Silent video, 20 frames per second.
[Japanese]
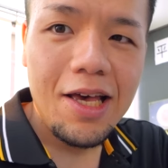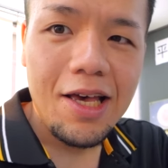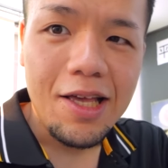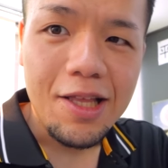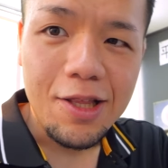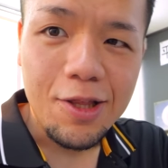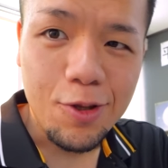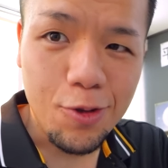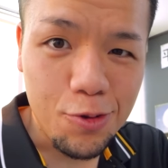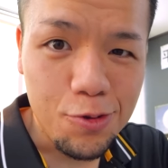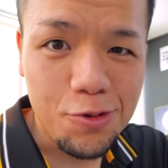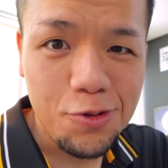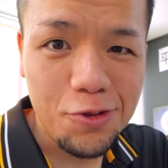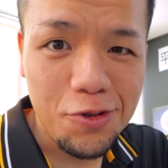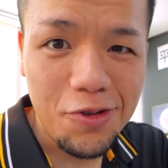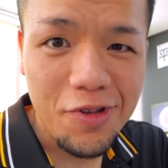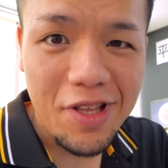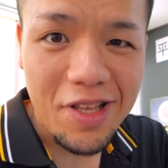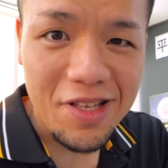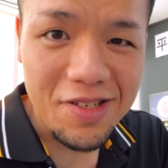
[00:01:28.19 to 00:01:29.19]
はい、というこ
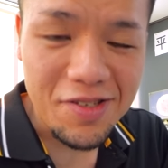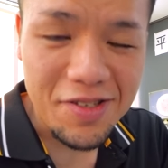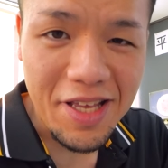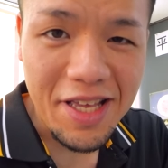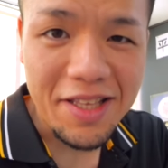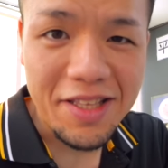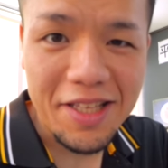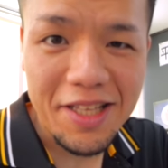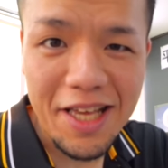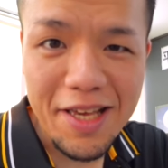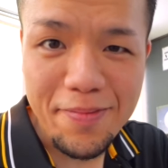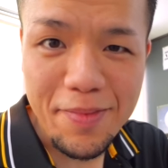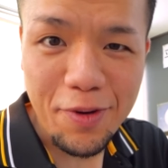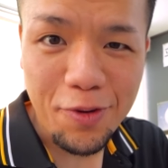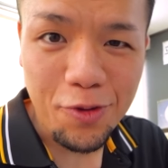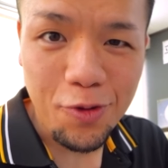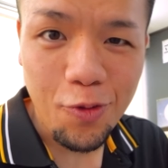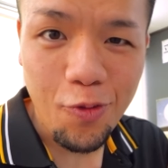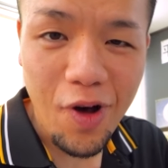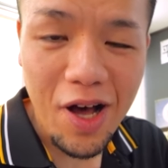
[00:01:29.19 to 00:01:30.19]
とでですね、ただいま
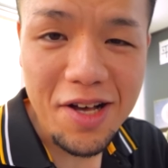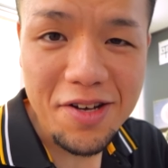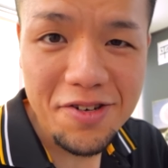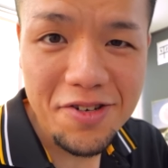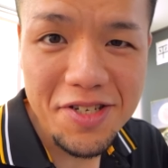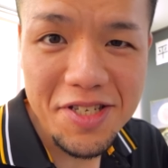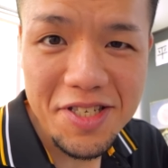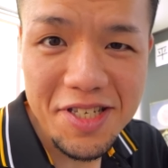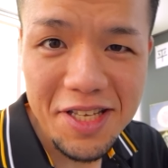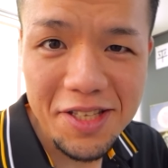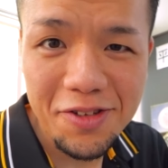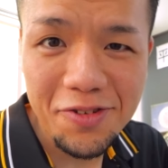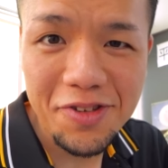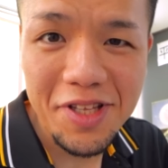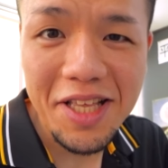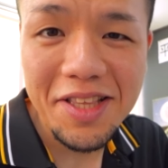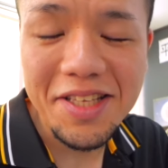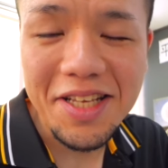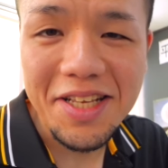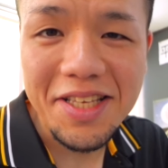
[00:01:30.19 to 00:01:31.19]
この和久井さんの
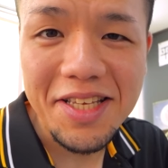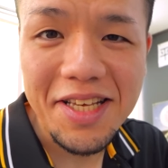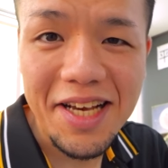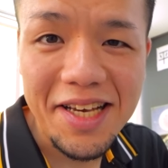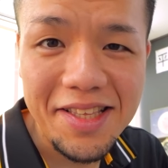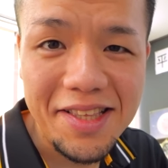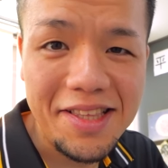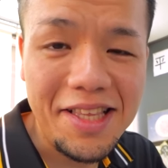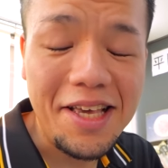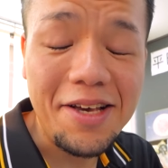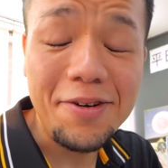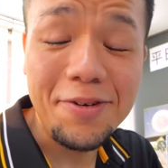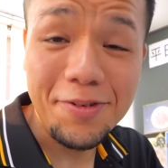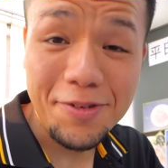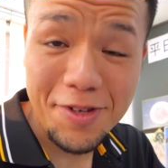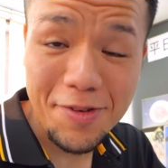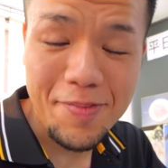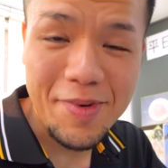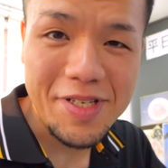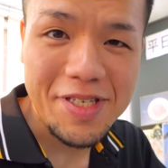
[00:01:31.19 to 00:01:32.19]
店内に入って
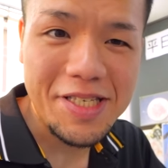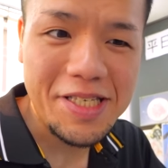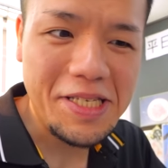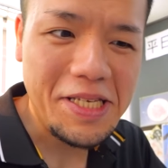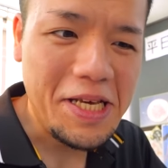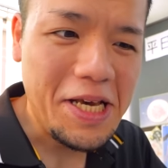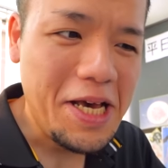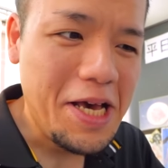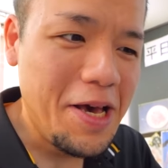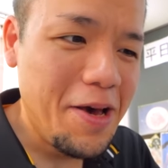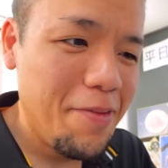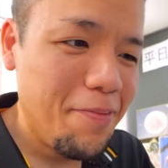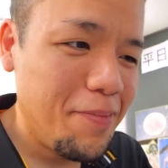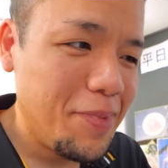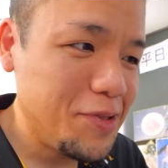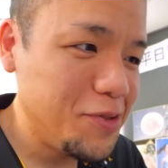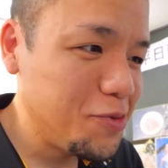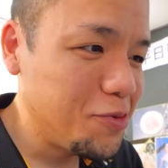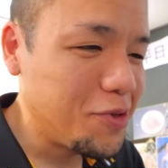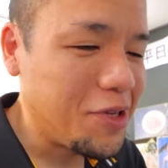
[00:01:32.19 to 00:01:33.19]
おります。
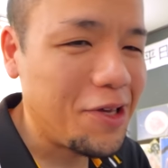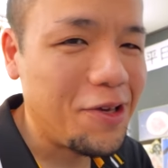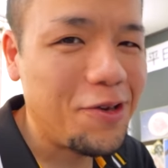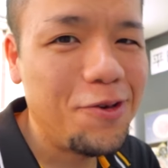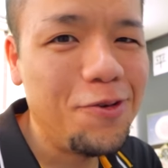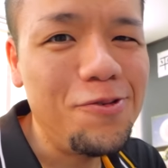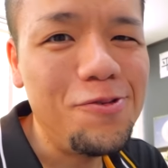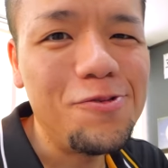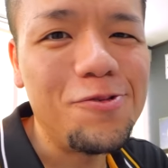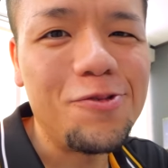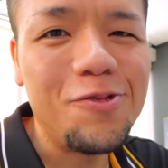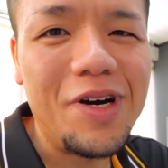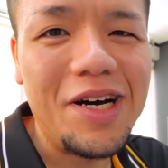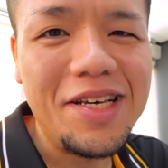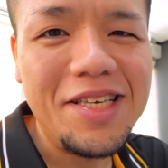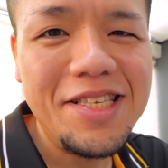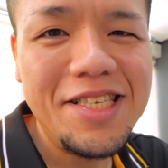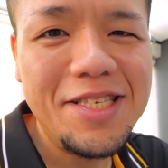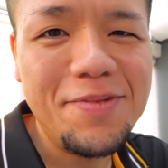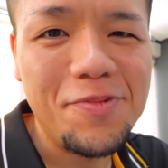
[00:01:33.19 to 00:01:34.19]
まあ、ちょっとね、今日は
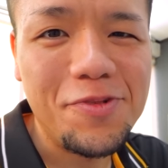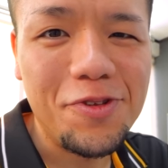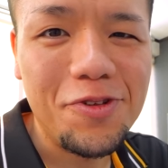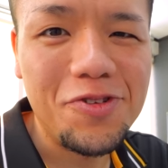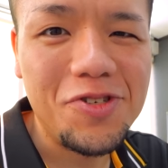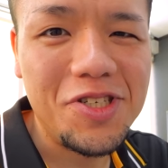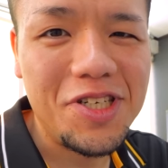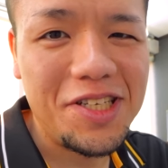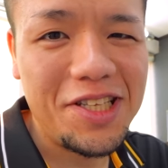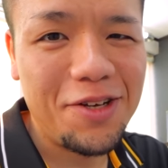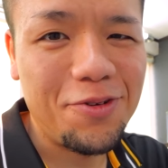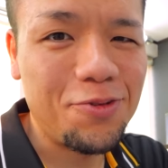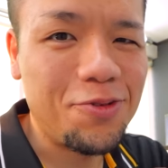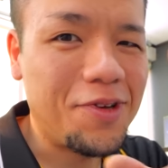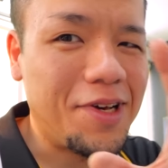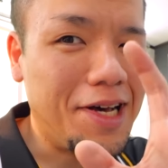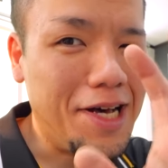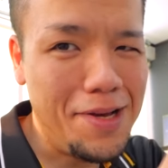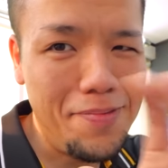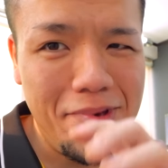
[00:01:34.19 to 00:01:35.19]
いつもと違ってこの
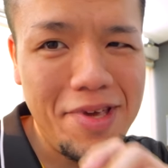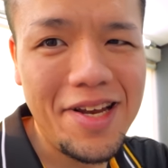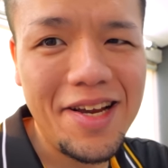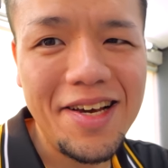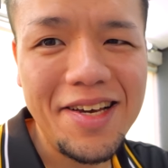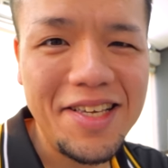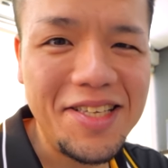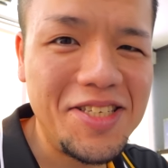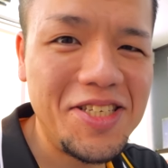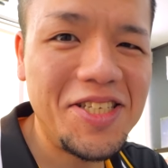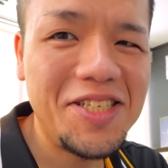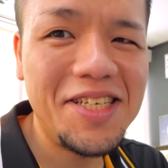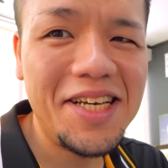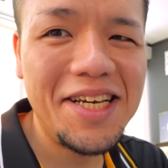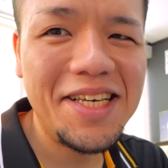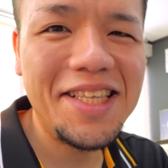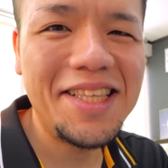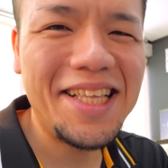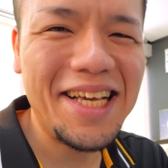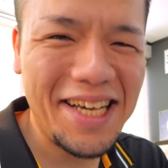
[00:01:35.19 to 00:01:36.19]
カメラ1
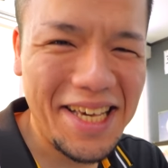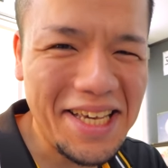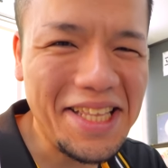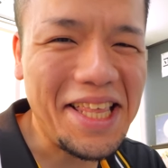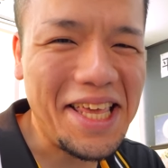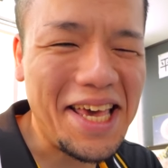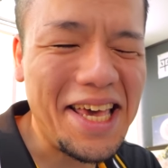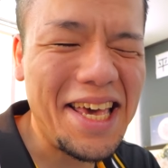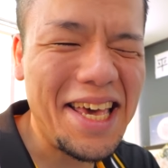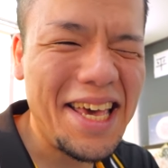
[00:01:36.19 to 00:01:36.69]
台だけで、